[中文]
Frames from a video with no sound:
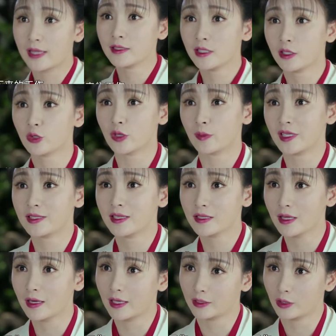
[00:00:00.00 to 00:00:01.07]
如赶紧准备
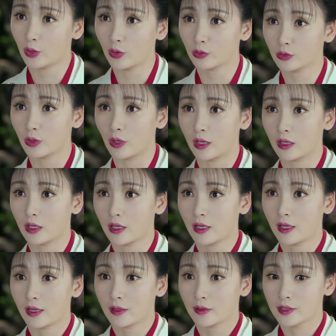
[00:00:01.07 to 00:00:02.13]
接下来的工作，
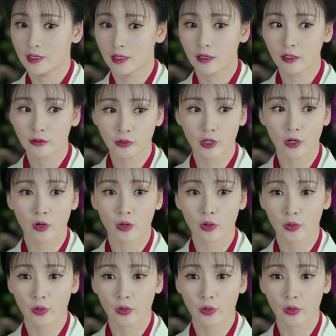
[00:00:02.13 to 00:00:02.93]
算耕